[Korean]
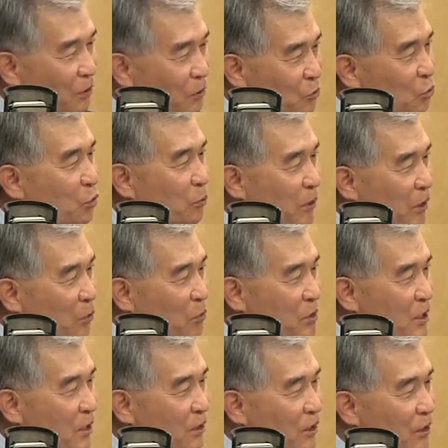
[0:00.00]
수립해 놓은
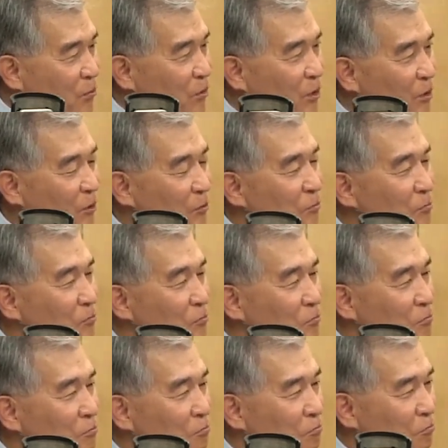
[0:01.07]
상태입니다. 아, 이 소식
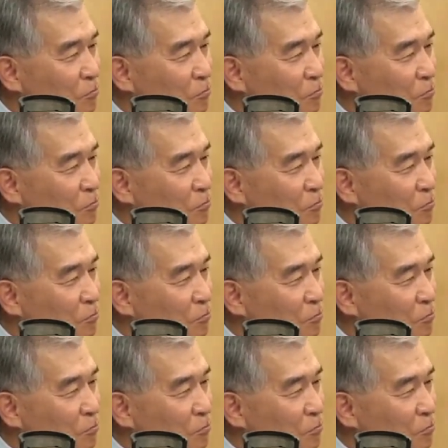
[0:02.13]
듣긴